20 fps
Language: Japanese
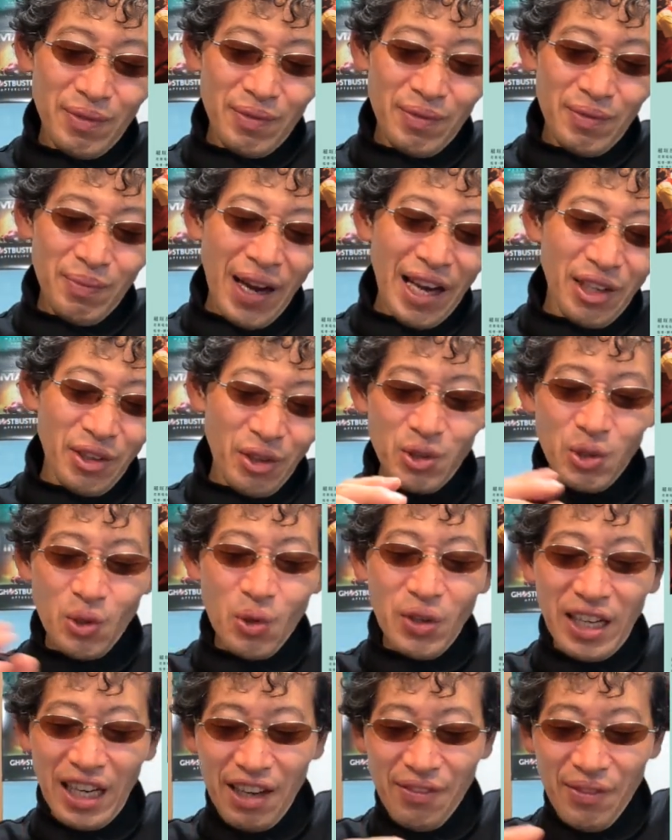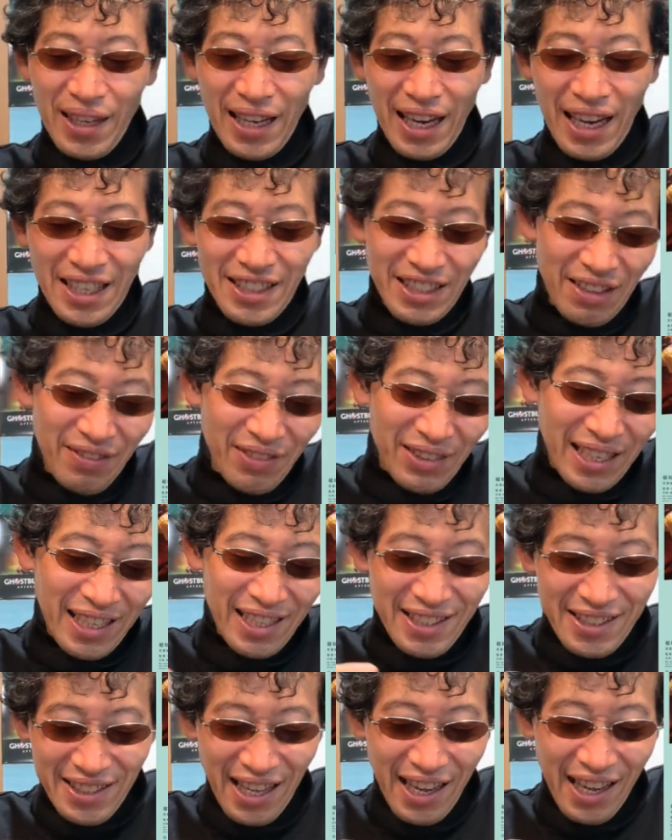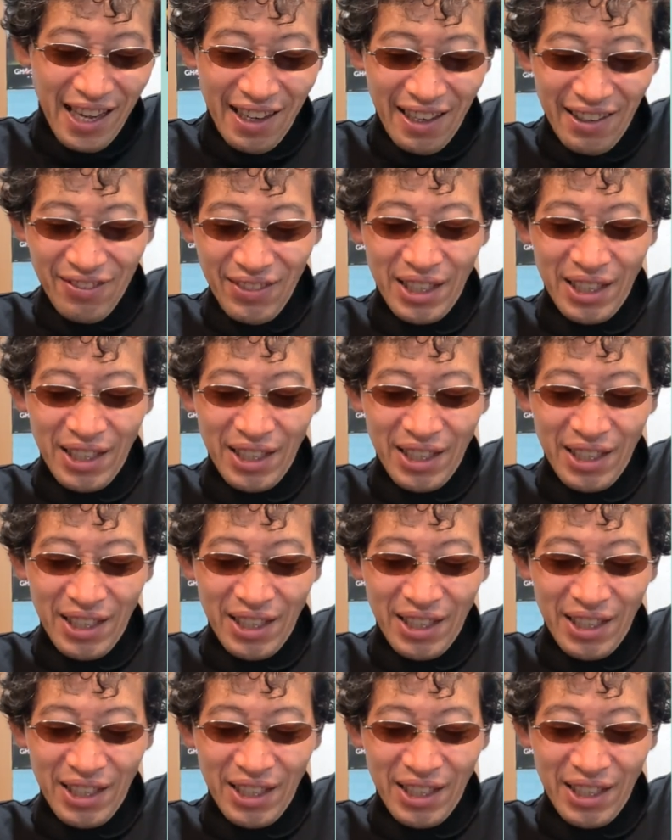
う前の章から見返してみたりさ